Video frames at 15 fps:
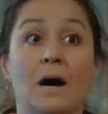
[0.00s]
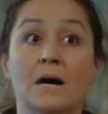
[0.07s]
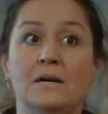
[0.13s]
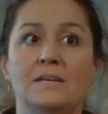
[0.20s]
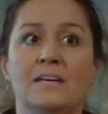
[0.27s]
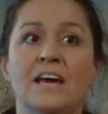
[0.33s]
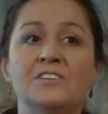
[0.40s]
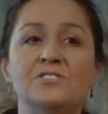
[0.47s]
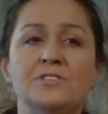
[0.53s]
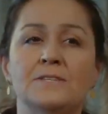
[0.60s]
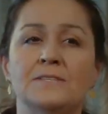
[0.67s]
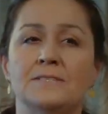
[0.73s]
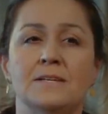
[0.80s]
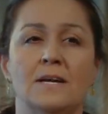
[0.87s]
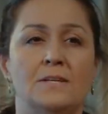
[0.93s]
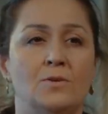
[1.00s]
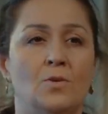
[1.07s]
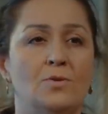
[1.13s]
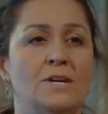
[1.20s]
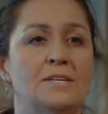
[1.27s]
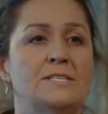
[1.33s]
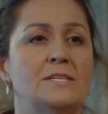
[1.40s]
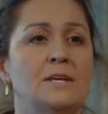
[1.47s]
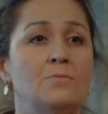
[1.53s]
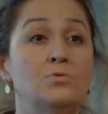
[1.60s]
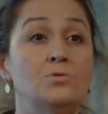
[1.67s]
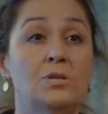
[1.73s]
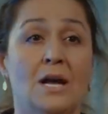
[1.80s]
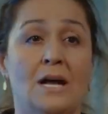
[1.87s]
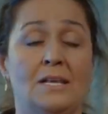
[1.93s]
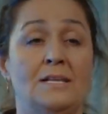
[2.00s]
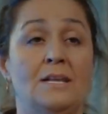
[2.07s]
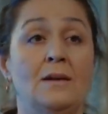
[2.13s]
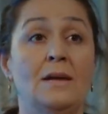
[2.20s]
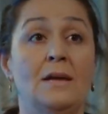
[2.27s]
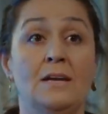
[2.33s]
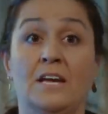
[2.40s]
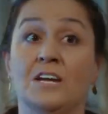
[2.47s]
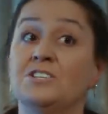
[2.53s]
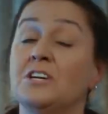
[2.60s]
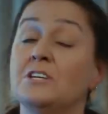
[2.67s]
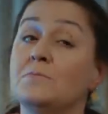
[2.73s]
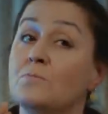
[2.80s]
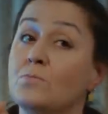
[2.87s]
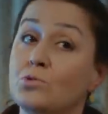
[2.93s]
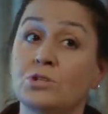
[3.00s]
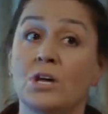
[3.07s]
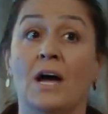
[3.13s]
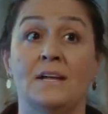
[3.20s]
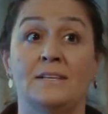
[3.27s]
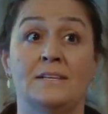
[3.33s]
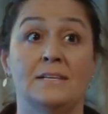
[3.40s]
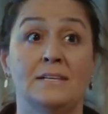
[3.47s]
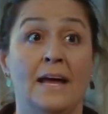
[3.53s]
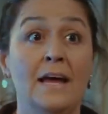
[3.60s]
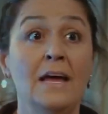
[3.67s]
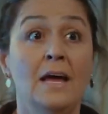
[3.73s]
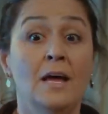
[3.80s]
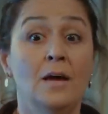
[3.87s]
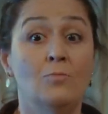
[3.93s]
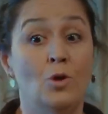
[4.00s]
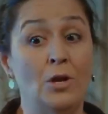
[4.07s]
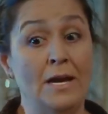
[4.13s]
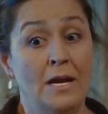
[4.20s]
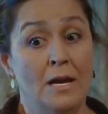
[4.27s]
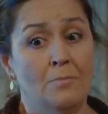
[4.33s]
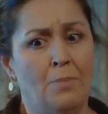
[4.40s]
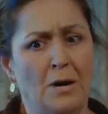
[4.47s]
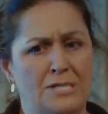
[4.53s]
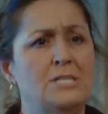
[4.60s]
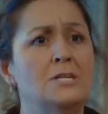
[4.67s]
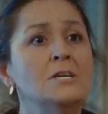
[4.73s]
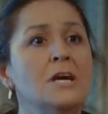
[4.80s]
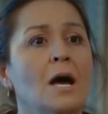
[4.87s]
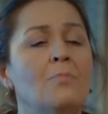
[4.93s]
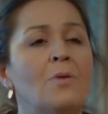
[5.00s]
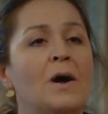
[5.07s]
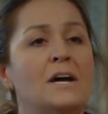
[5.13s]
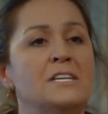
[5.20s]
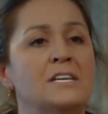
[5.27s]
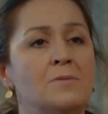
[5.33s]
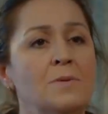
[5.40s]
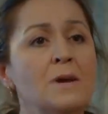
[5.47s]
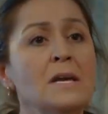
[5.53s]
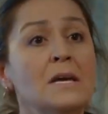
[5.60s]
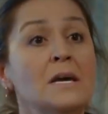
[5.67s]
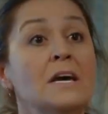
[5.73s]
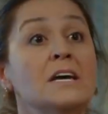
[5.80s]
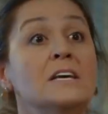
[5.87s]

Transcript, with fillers: bak genç kızların odasına bu saatte gecenin bu saatinde böyle baskın yapar gibi